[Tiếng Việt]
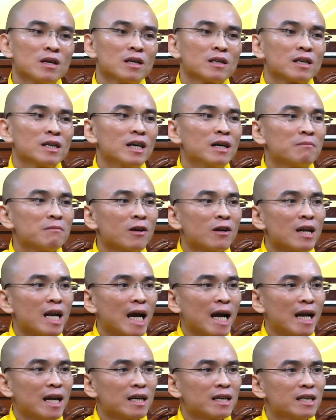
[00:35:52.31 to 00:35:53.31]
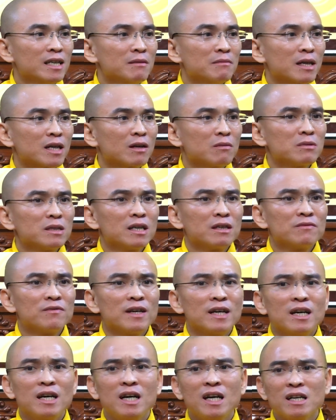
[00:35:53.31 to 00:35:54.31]
Thì hôm đó lạ là khi mà công nhân
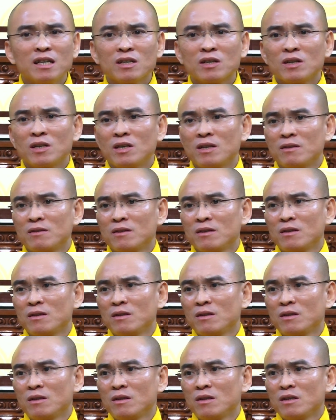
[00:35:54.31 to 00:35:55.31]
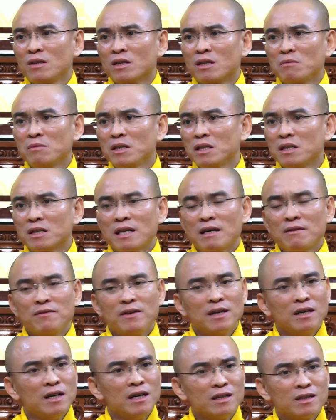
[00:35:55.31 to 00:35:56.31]
về hết rồi đó, công nhân người ta về
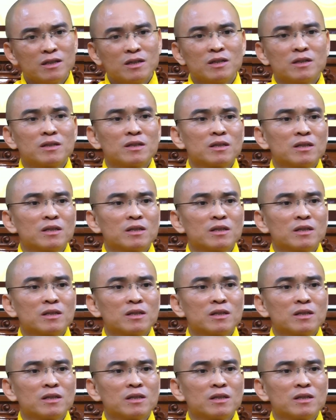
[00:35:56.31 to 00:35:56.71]
hết rồi,